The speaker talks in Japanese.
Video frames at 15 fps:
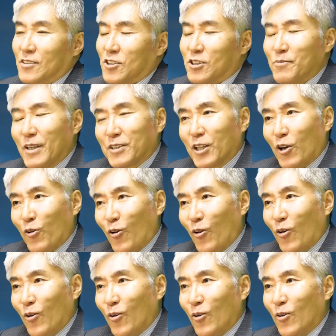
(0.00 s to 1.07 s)
全て
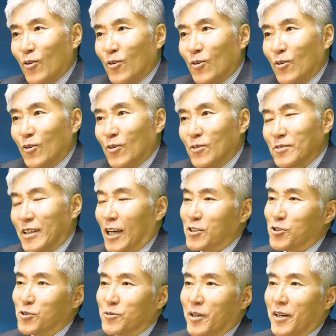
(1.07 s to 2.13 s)
を
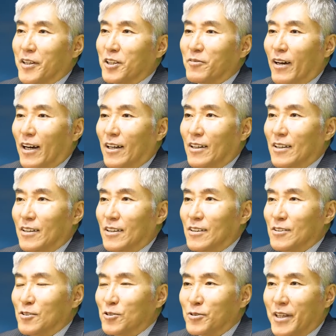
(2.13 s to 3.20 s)
最終的には
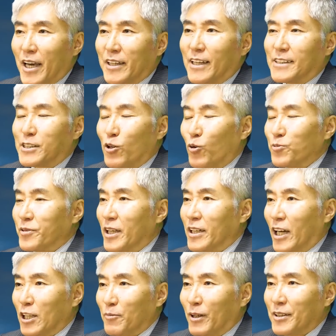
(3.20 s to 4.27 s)
受け入れ背負って
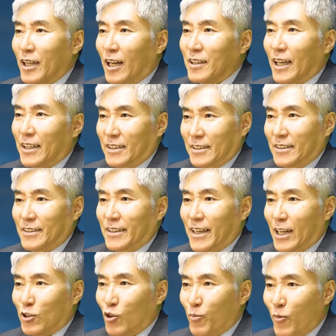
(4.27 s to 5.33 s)
いかねばならない
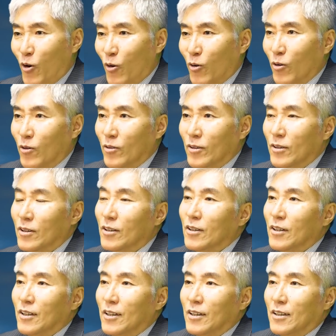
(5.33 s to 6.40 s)
けれども
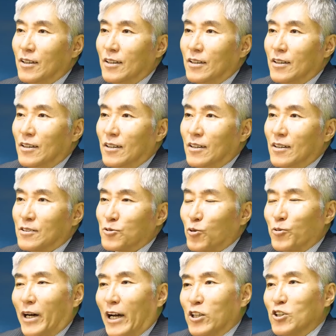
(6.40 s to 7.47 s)

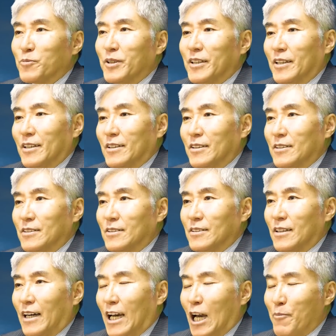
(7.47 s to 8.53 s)
その歩みに
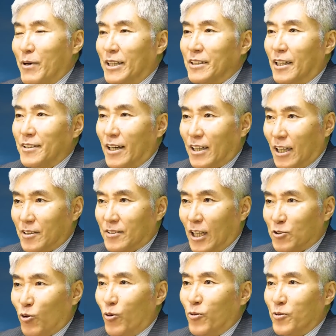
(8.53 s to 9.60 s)
誤りがなかっ
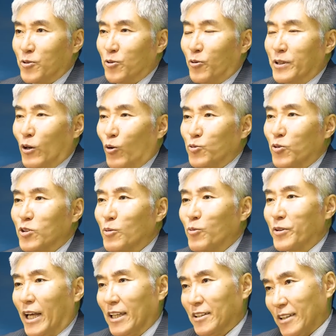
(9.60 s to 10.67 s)
たというようなことで
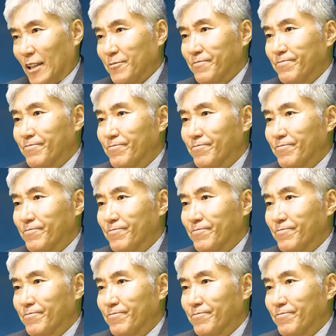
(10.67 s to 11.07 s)
もないんだ